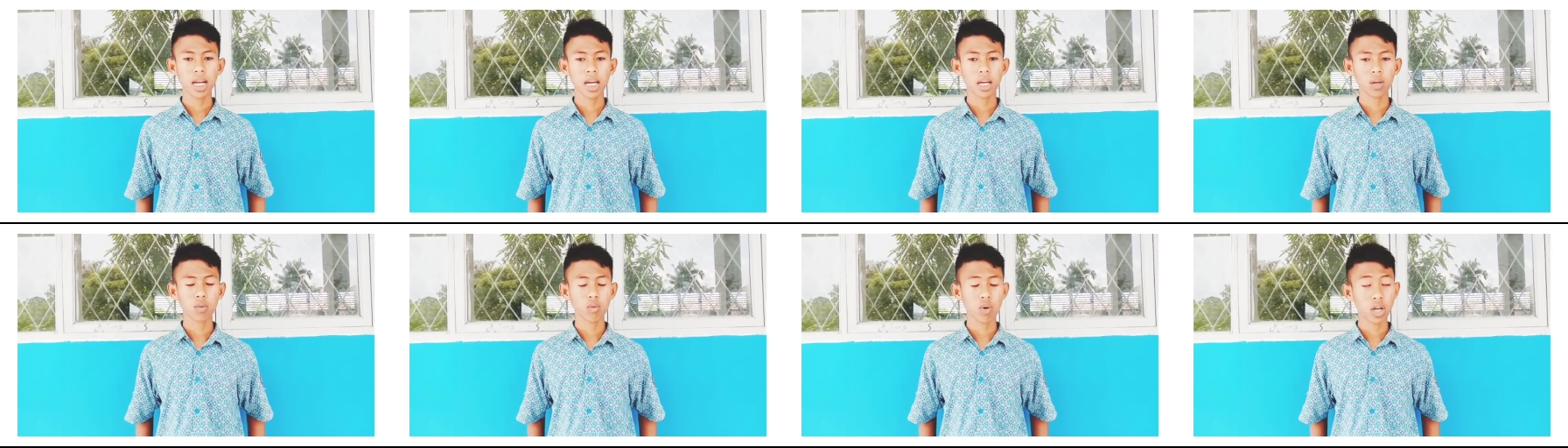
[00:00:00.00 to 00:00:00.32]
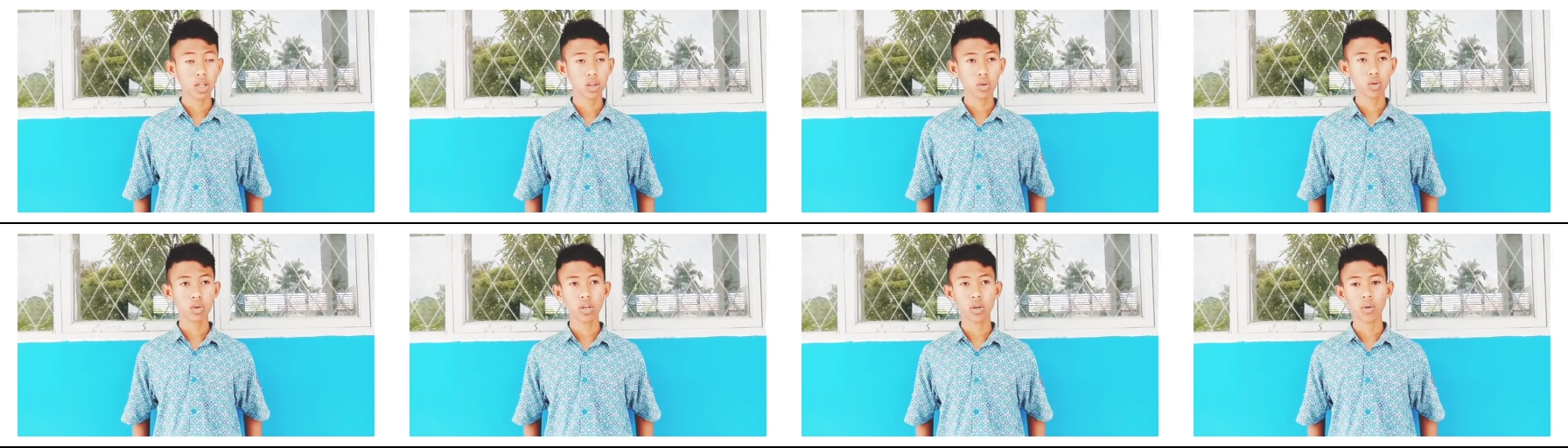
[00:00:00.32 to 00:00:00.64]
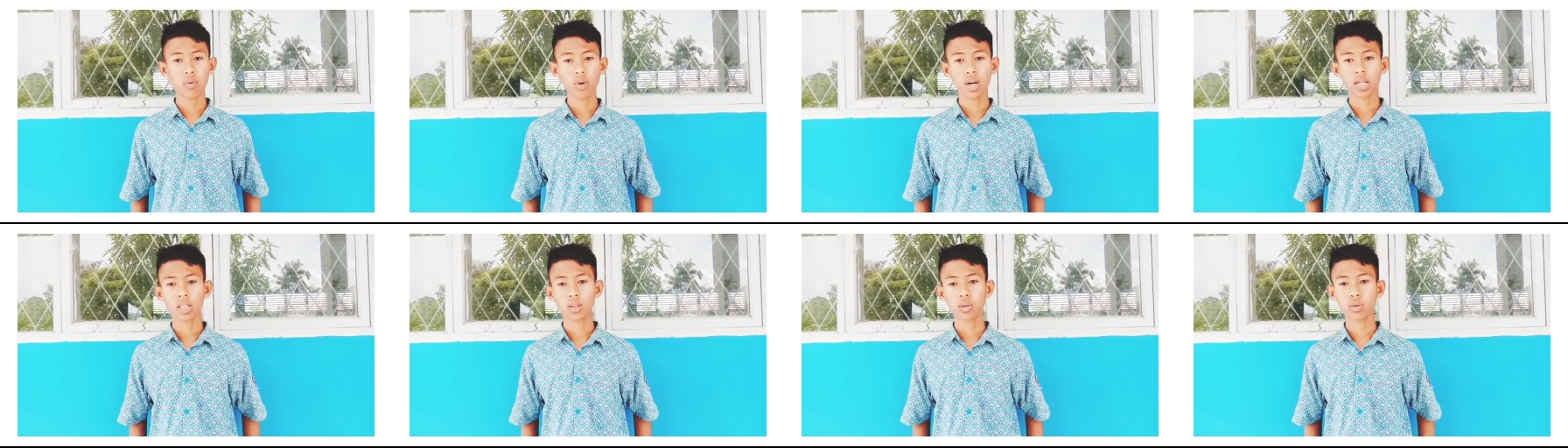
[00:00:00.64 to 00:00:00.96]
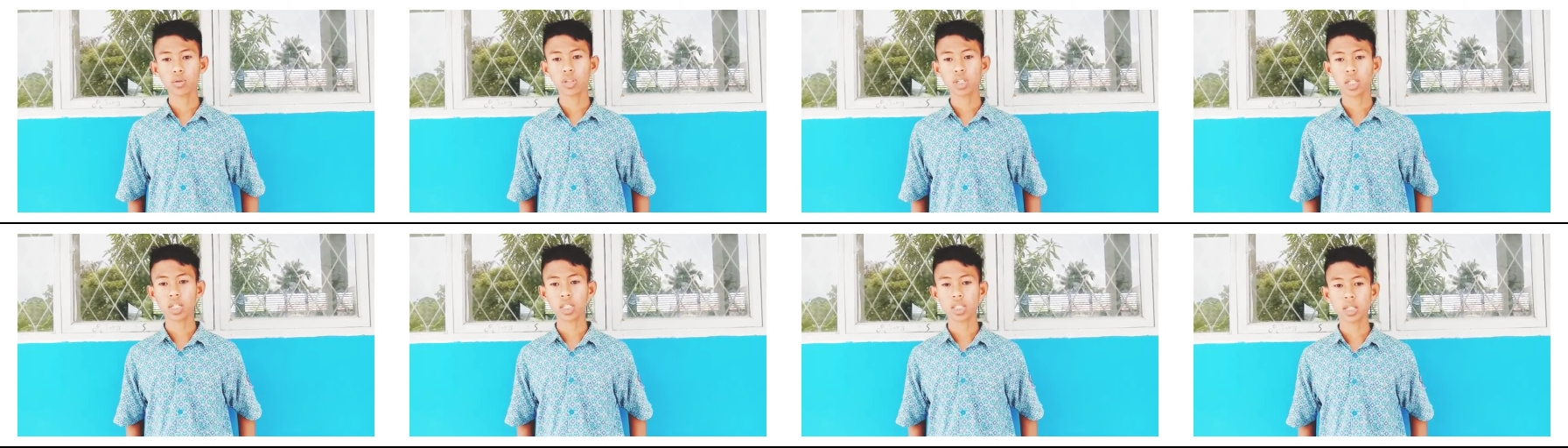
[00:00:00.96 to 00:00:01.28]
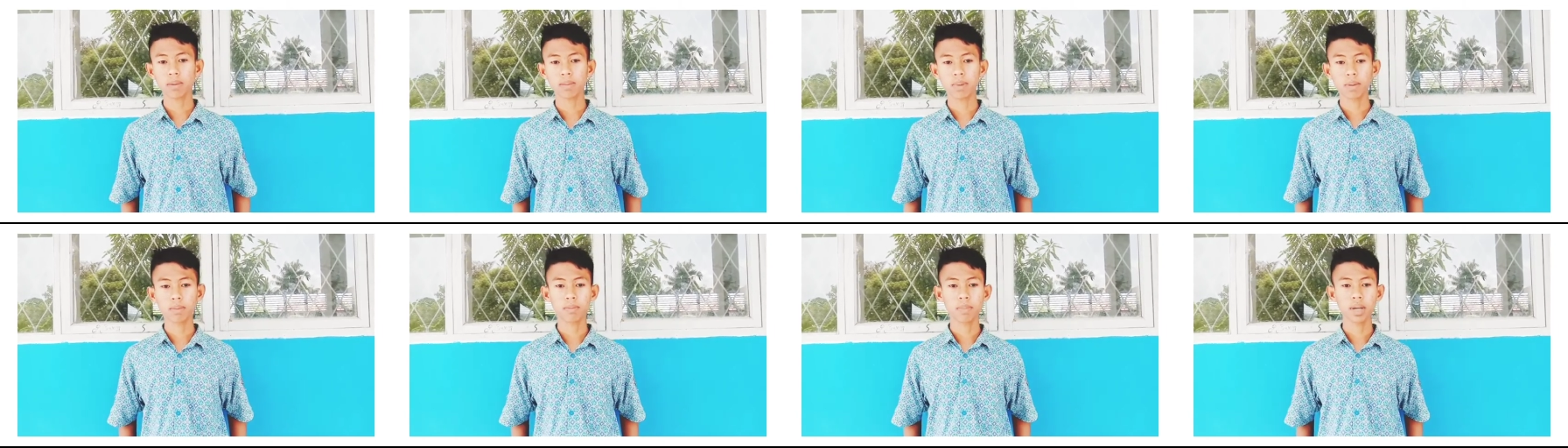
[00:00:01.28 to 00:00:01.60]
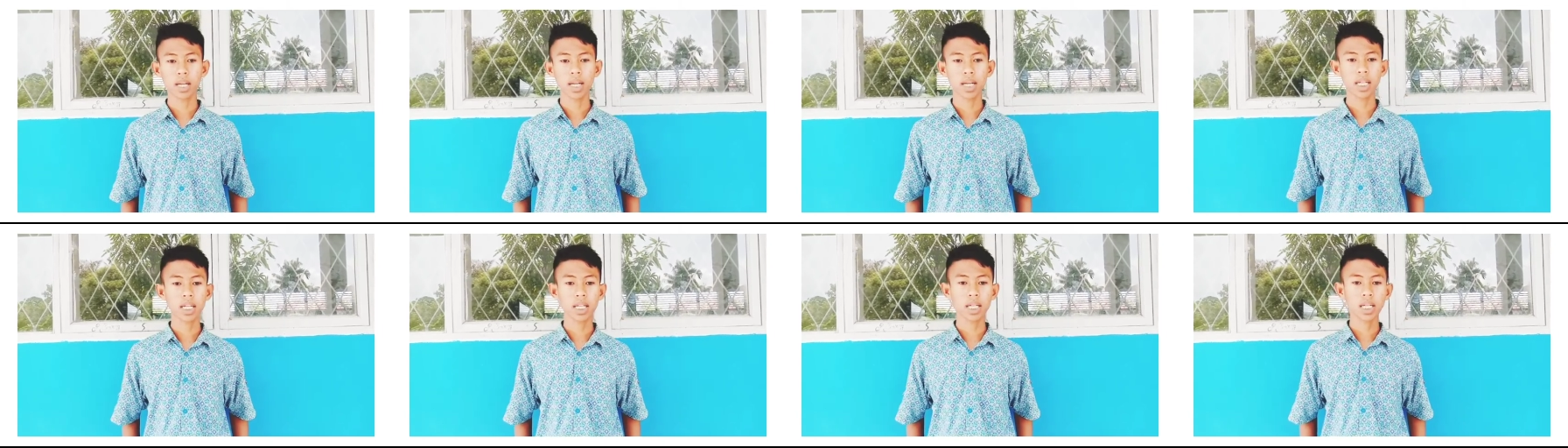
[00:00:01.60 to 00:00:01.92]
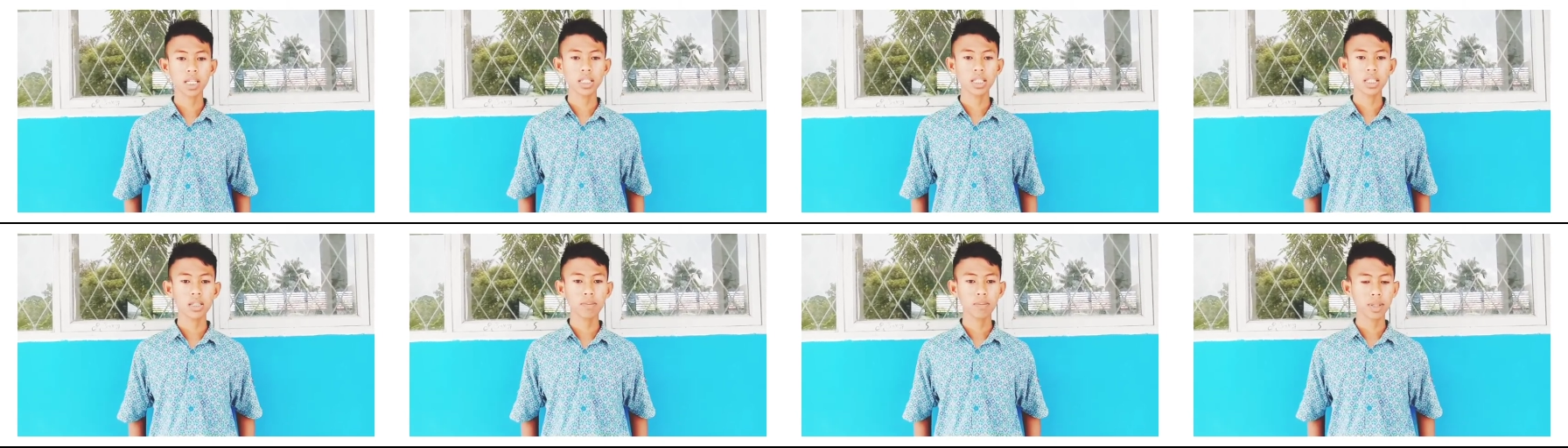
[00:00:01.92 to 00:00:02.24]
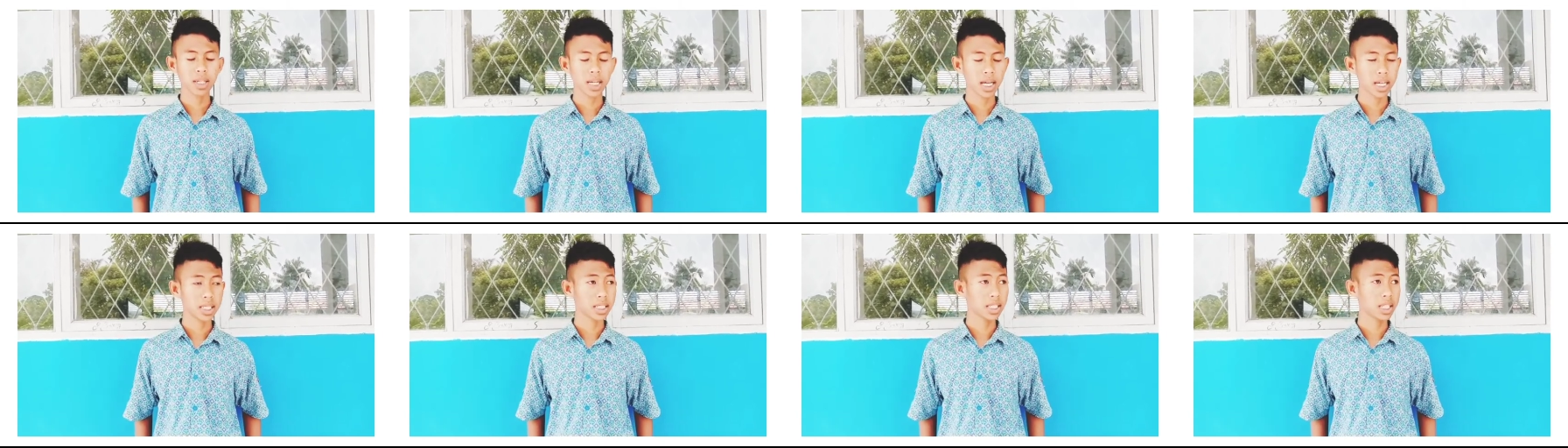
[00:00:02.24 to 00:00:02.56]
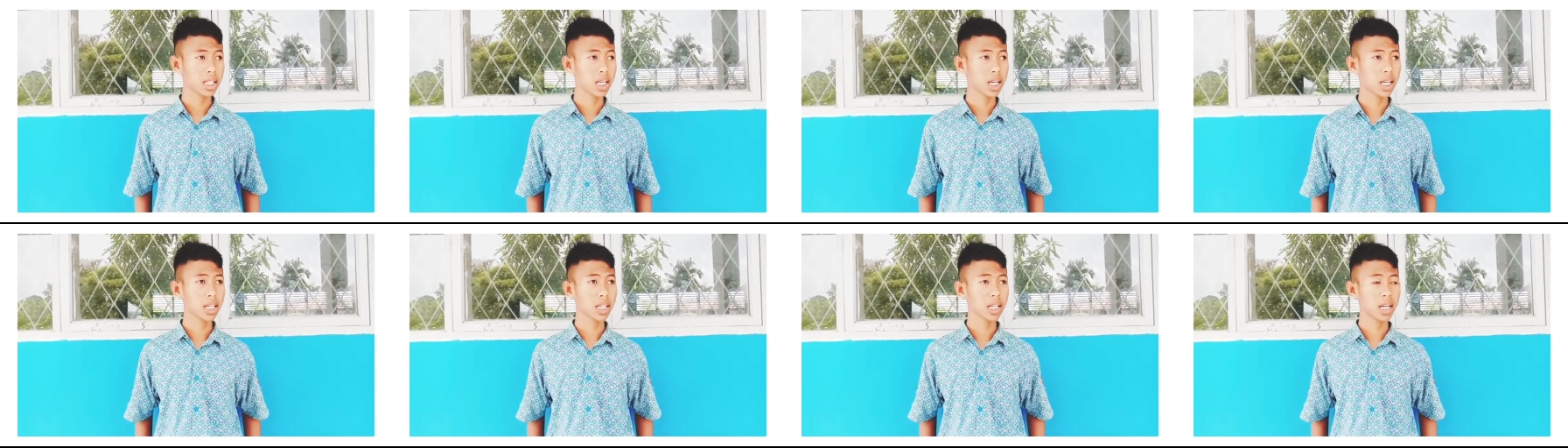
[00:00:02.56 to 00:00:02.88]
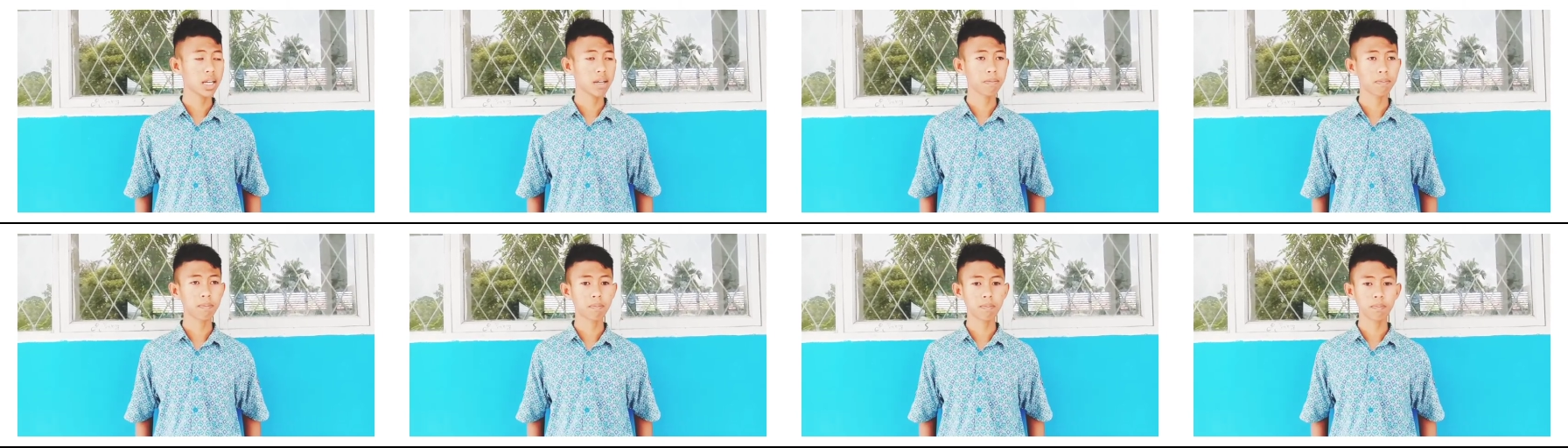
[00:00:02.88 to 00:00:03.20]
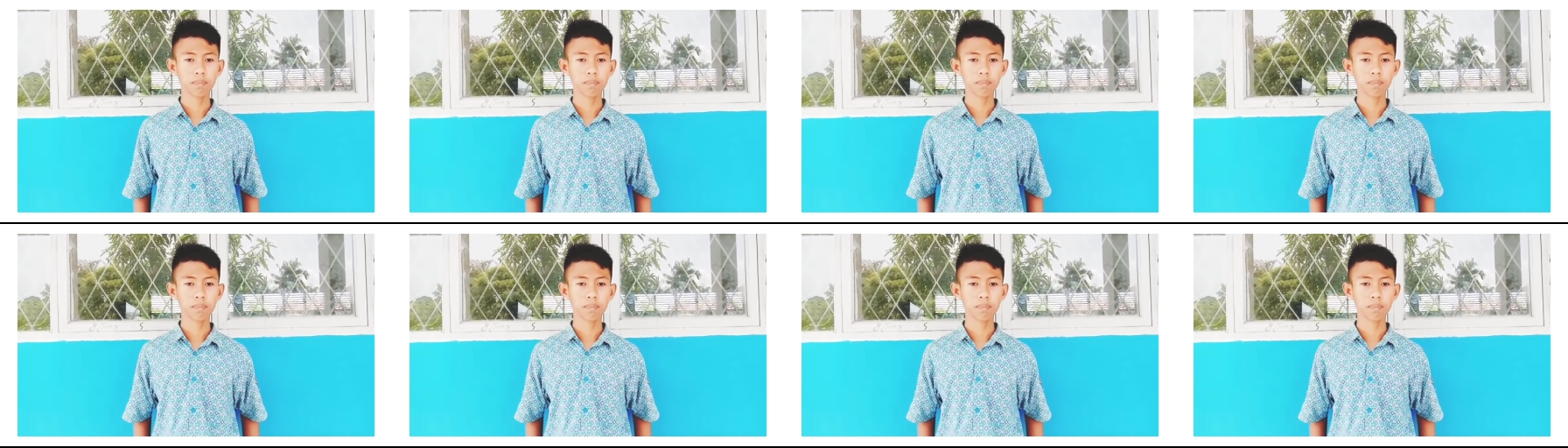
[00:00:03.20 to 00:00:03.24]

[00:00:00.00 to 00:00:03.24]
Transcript: dari waktu ke waktu serta memberikan penghasilan dan